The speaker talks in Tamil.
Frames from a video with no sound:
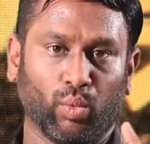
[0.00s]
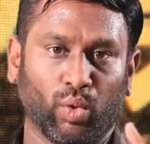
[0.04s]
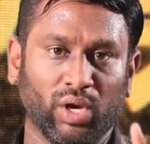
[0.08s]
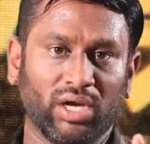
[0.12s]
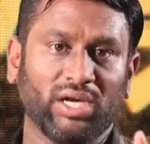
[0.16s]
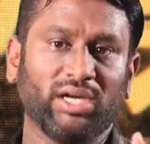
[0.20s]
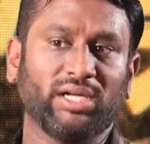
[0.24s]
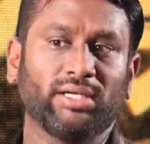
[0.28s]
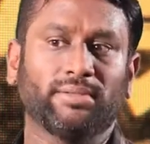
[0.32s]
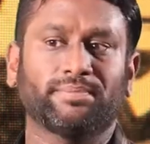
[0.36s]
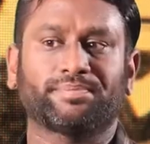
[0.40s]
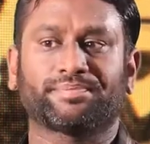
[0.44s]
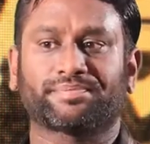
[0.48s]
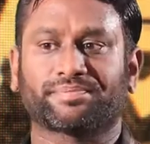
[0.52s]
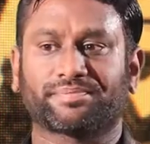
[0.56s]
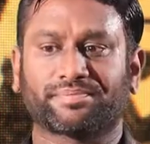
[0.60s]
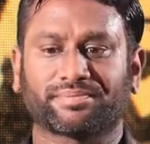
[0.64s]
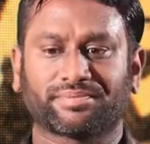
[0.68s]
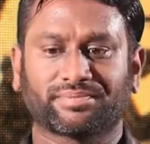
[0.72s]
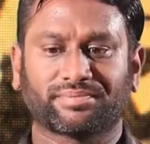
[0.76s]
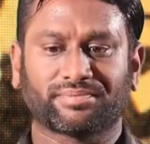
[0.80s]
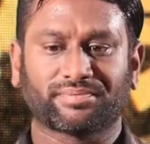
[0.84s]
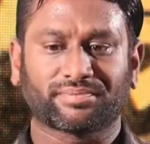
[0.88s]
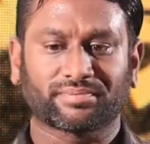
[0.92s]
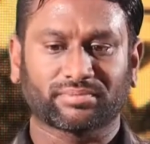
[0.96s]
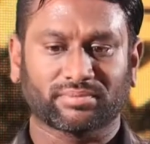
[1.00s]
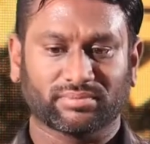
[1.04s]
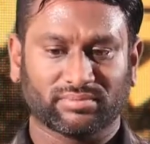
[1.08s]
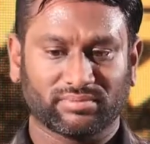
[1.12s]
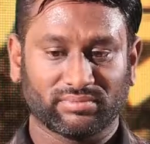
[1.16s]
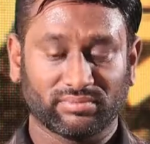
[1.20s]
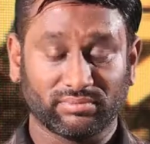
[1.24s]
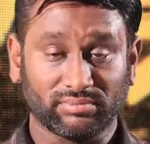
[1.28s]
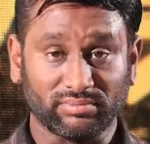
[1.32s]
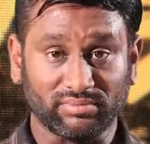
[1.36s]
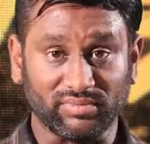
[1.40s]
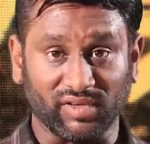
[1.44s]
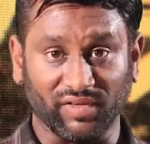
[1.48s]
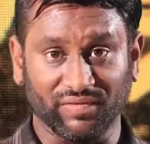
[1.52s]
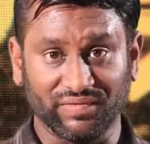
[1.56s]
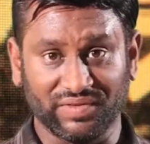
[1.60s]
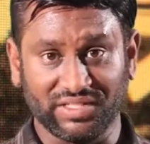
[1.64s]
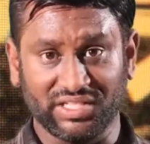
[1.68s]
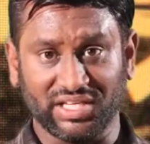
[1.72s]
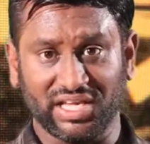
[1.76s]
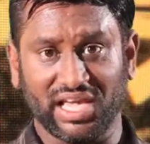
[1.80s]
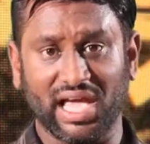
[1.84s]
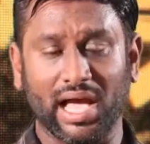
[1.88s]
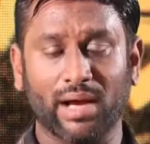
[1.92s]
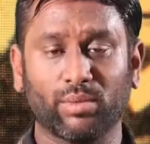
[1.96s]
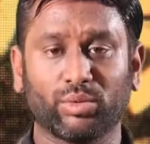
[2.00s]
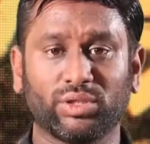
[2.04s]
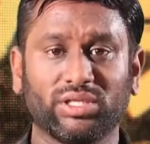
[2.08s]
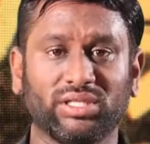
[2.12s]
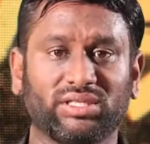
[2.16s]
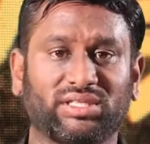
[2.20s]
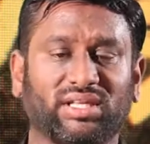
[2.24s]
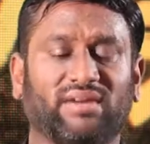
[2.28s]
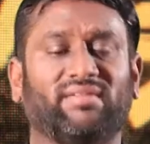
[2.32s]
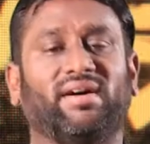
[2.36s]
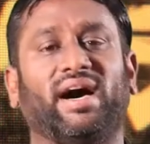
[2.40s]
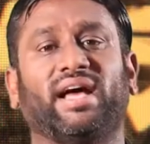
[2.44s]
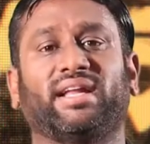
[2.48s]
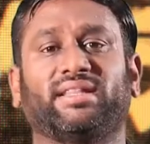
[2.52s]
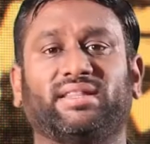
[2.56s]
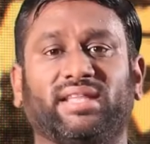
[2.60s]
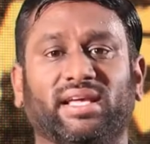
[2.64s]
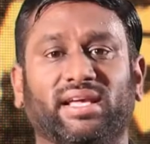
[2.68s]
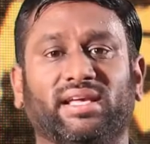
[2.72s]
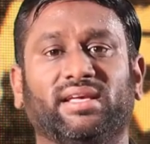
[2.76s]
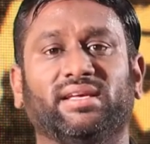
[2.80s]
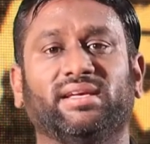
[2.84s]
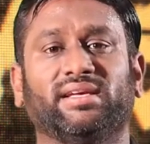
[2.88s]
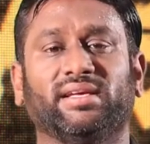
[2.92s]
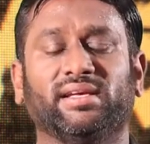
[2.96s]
ஒன்று விஜயா உதித்த வார்த்தை